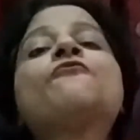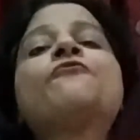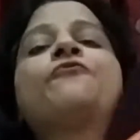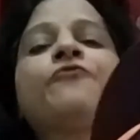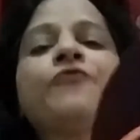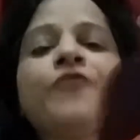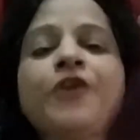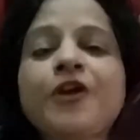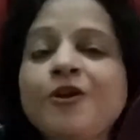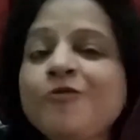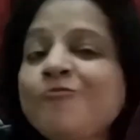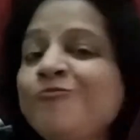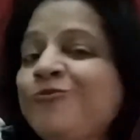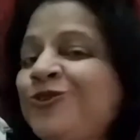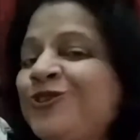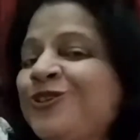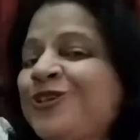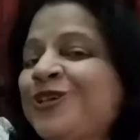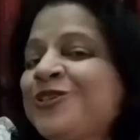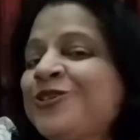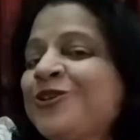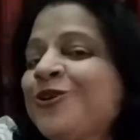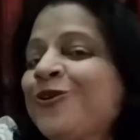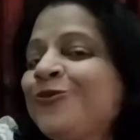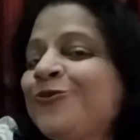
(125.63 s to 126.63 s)
फिर
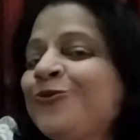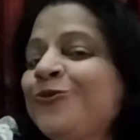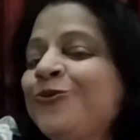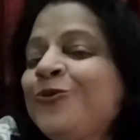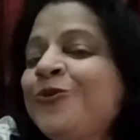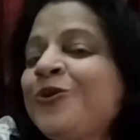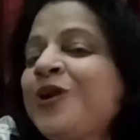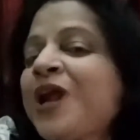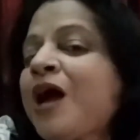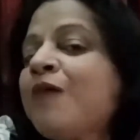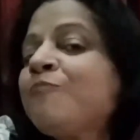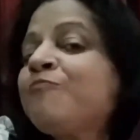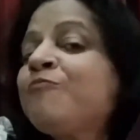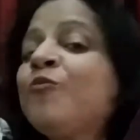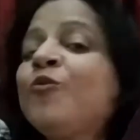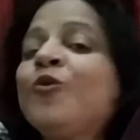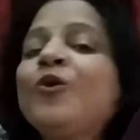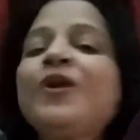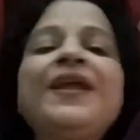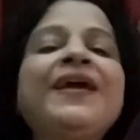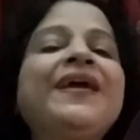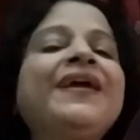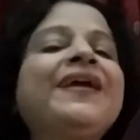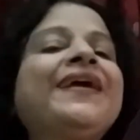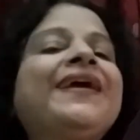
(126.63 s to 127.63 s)
मुझे ज़रूर आप
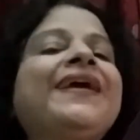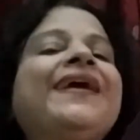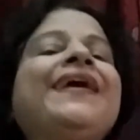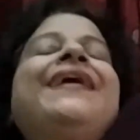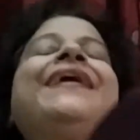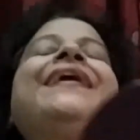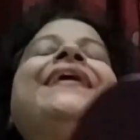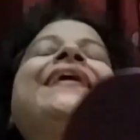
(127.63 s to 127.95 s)
बोलेंगे